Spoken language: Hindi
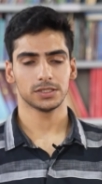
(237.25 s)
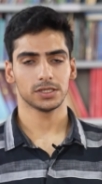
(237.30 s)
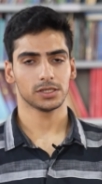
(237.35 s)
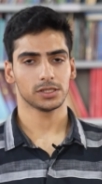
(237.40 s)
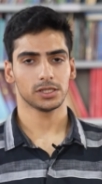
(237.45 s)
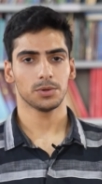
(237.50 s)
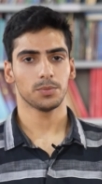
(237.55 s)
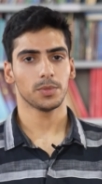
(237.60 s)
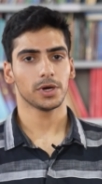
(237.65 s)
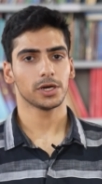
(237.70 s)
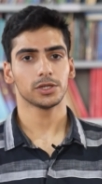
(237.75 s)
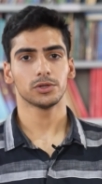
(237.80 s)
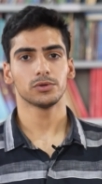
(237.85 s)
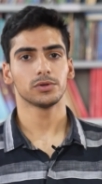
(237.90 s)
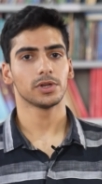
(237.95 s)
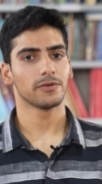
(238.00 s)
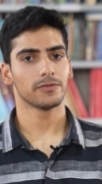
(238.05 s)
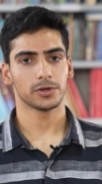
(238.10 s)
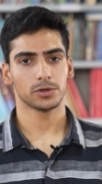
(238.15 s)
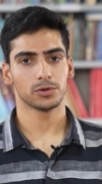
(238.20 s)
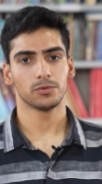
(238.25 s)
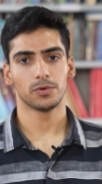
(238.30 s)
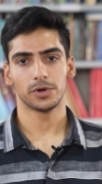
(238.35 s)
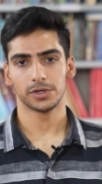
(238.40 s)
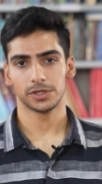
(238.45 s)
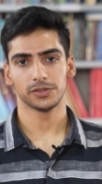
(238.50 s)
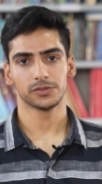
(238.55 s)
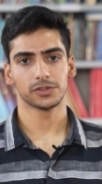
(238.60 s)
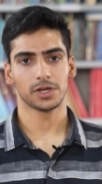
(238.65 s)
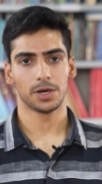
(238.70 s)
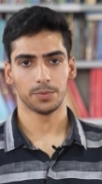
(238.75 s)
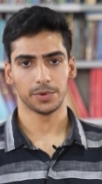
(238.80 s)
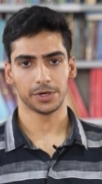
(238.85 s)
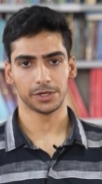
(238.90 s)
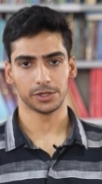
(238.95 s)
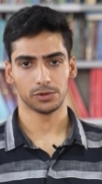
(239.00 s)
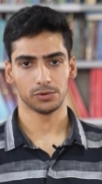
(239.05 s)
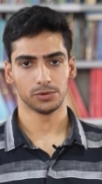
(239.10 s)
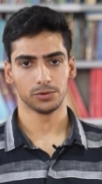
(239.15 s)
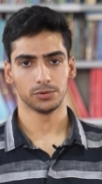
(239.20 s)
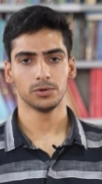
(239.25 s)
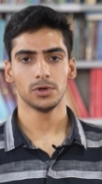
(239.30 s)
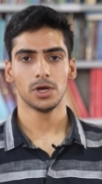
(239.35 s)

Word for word: सकती है मगर यू नेवर नो वट इज़ कमिंग टू यू